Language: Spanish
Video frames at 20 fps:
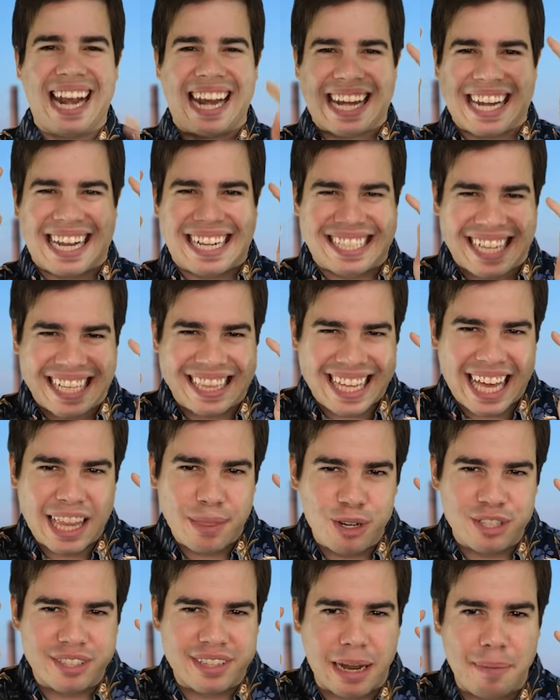resetead
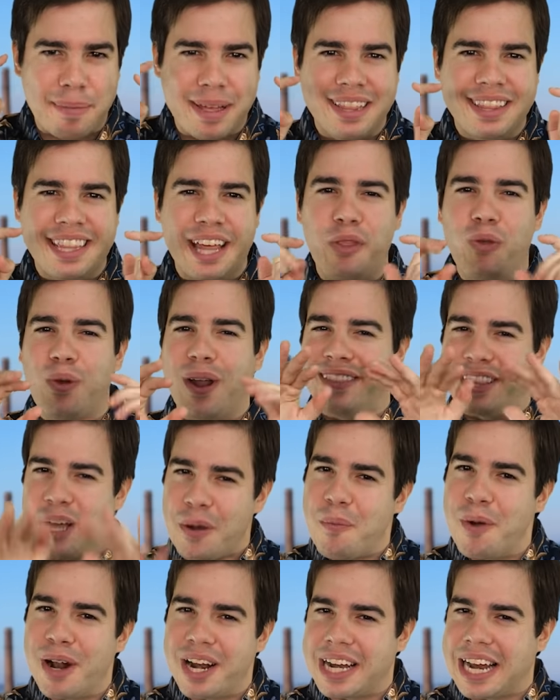vuestra mente durante
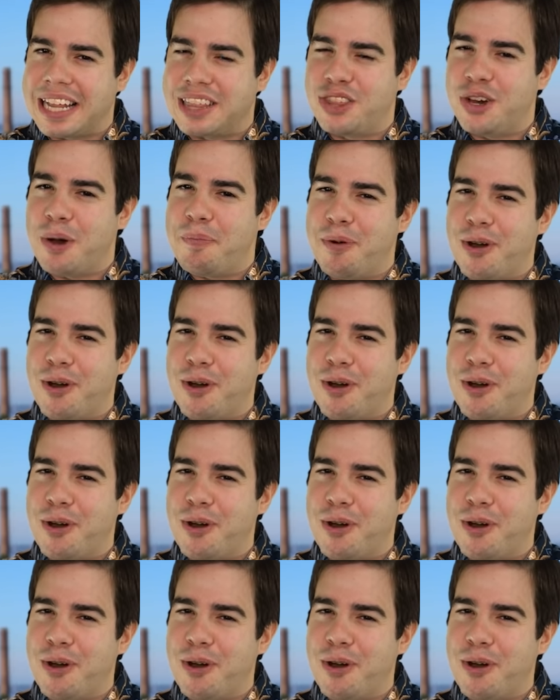un buen rato